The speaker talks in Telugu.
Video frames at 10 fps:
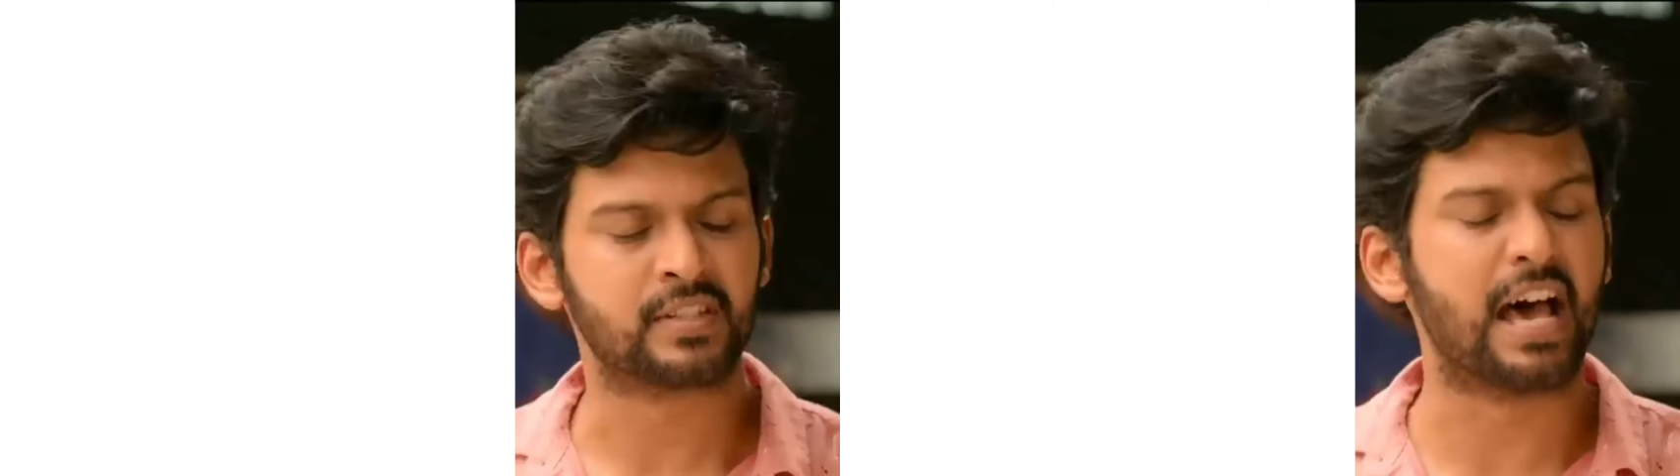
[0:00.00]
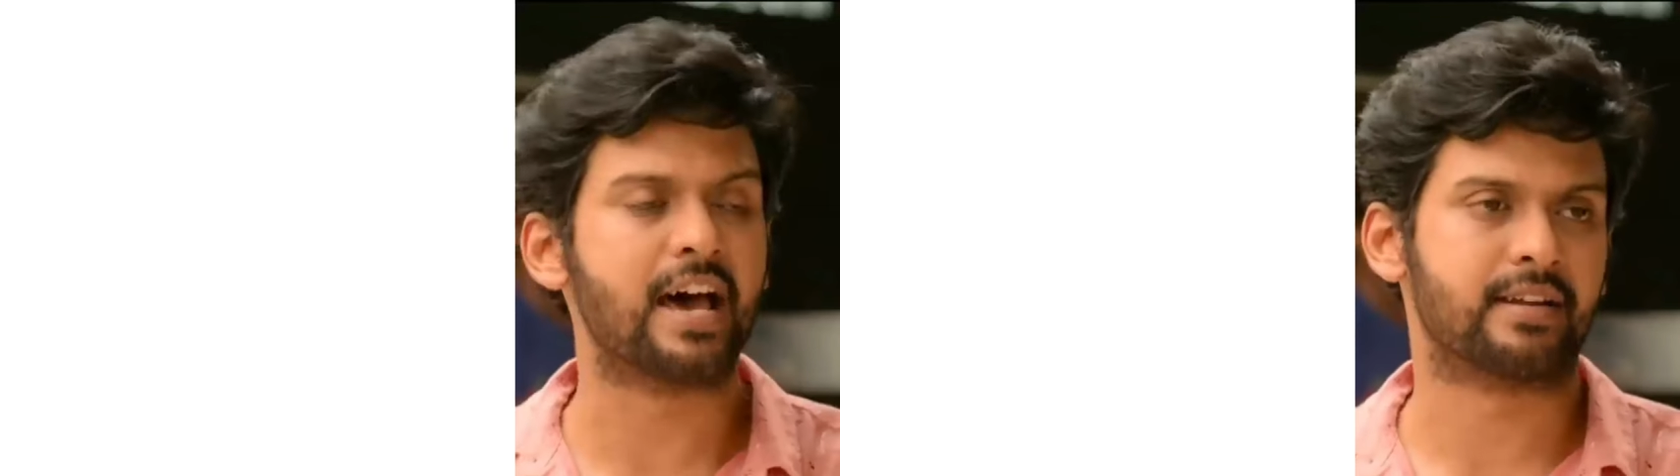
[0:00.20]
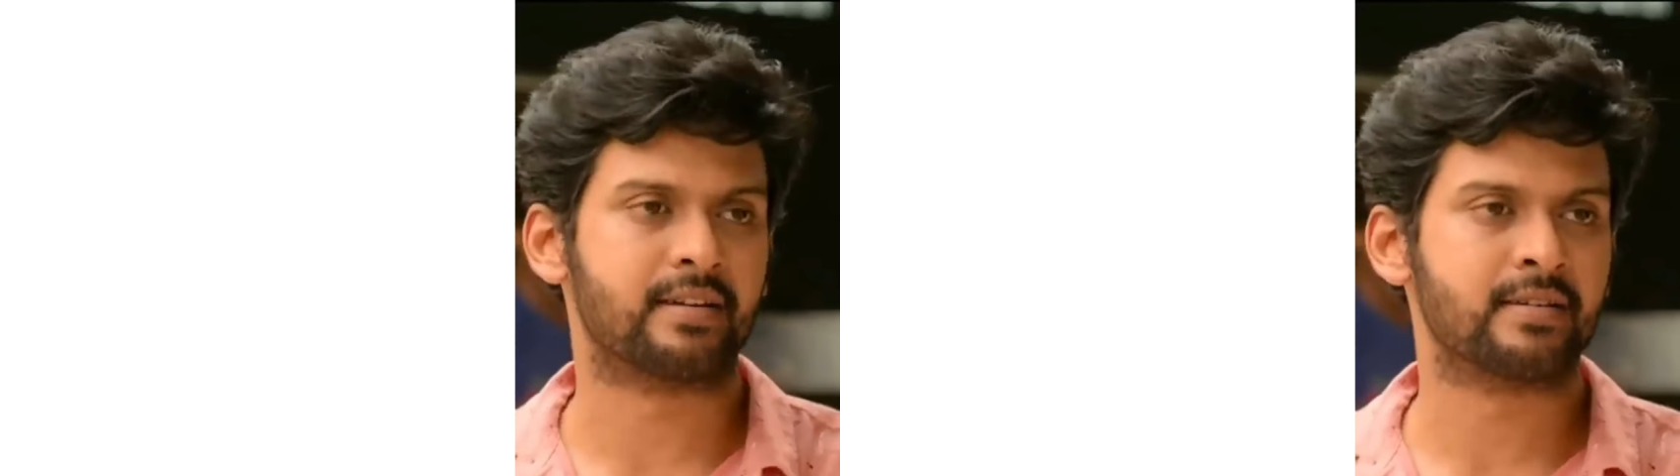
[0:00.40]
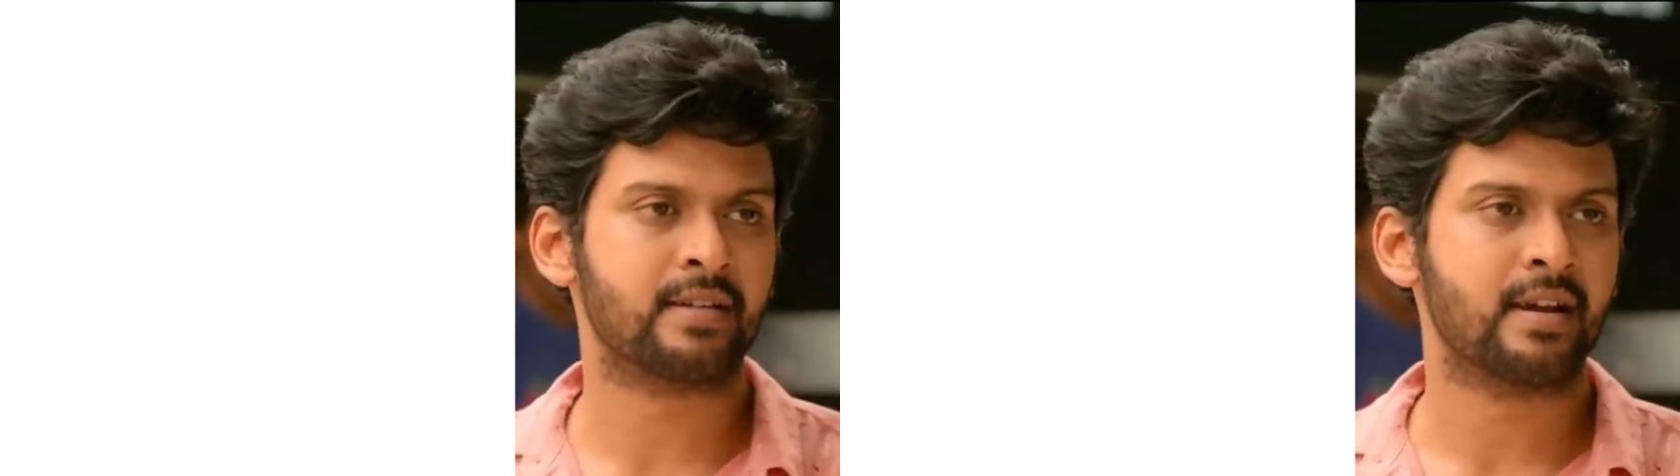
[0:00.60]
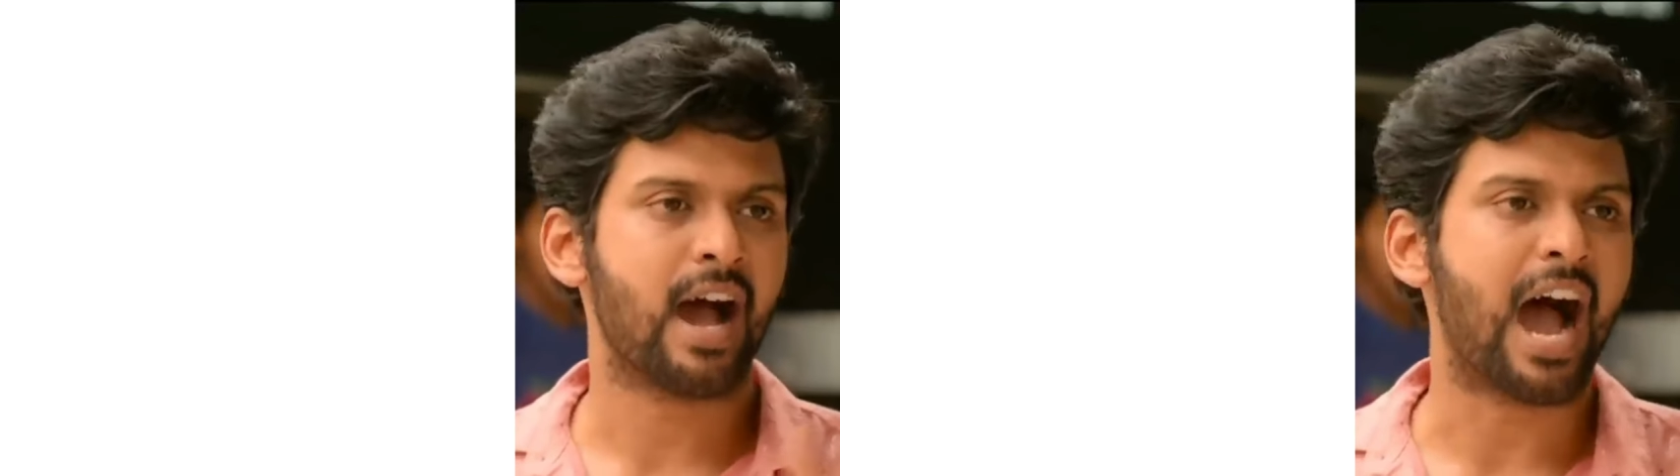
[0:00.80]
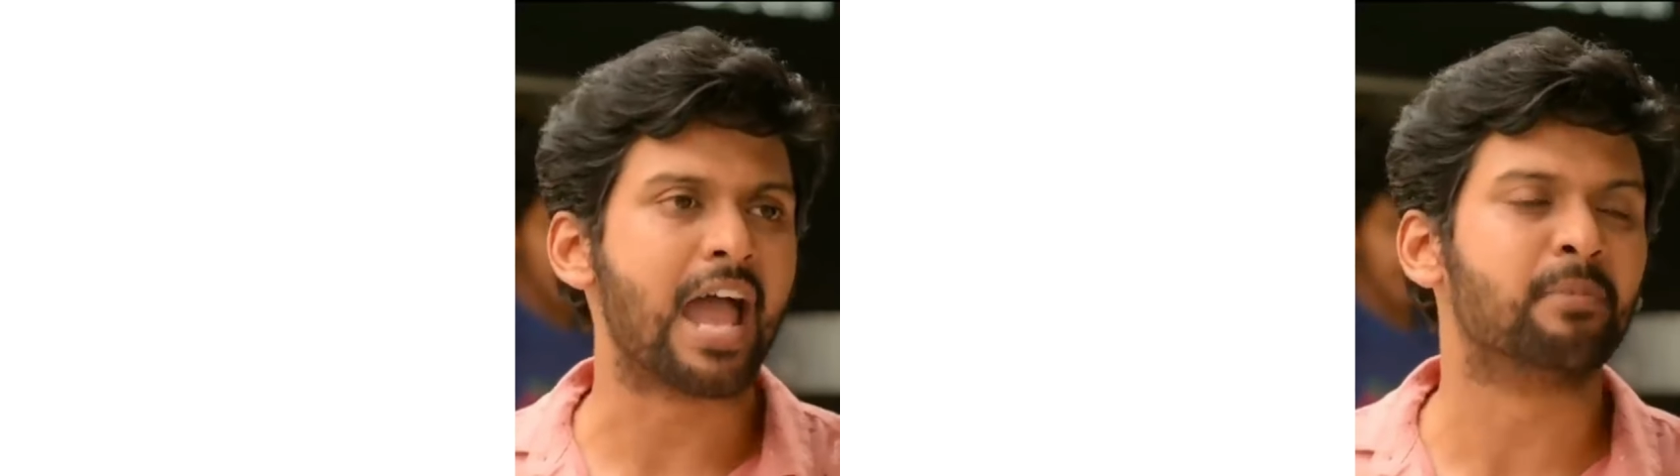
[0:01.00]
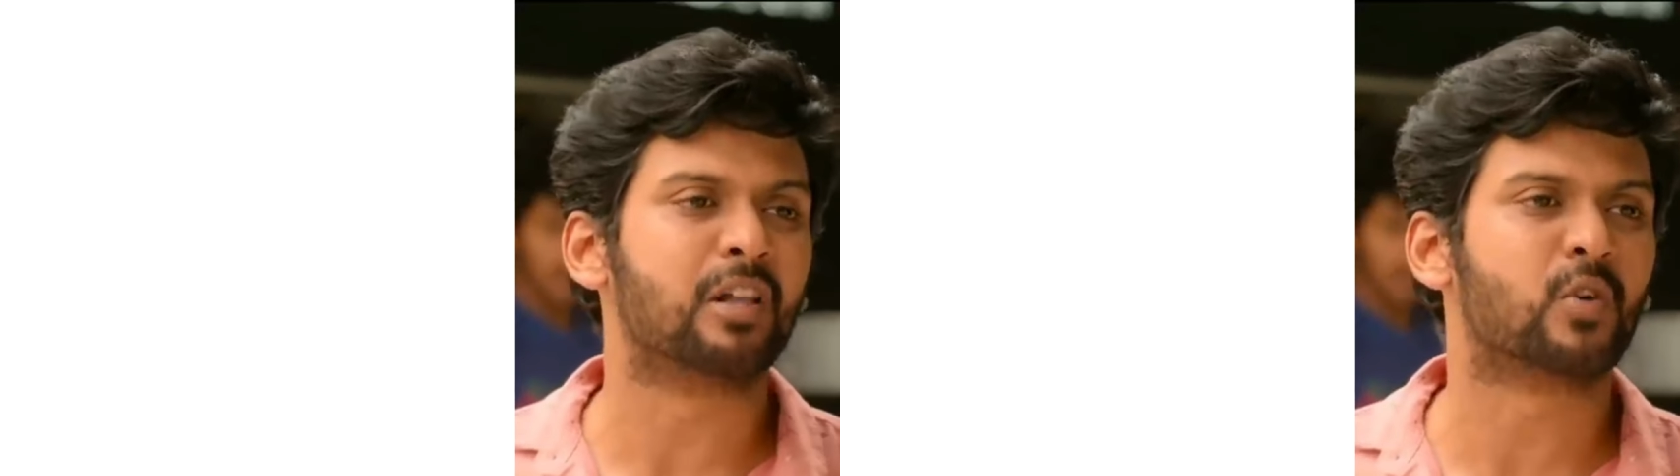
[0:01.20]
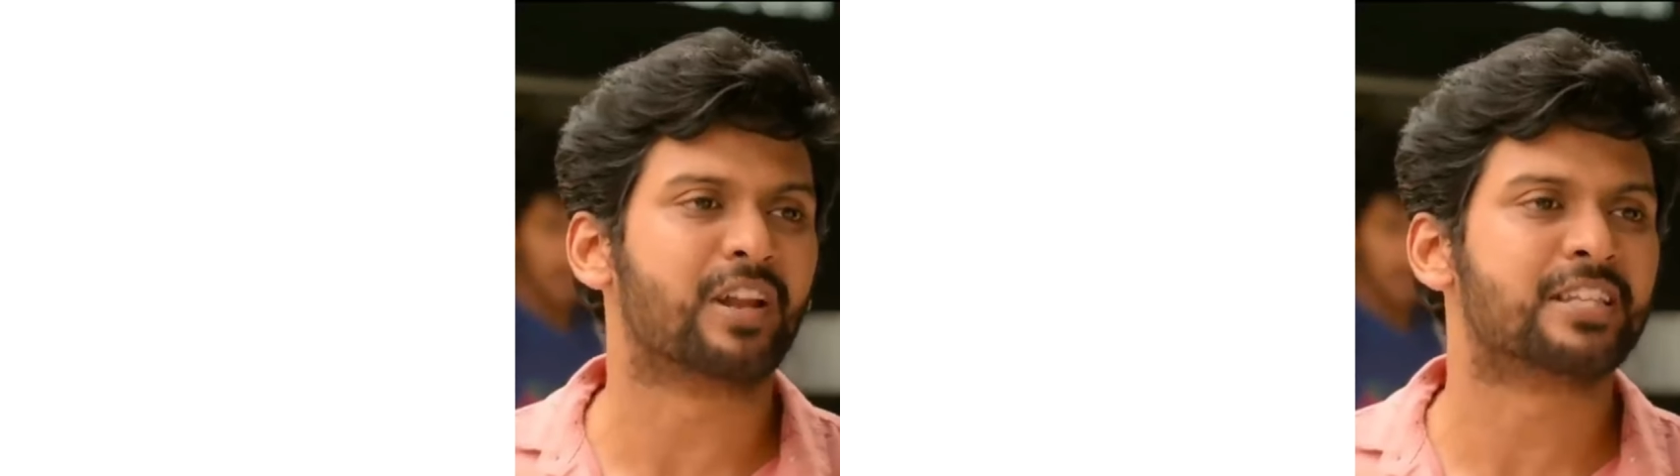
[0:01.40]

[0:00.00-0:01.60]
సార్ ఐఎమ్ ఆల్సో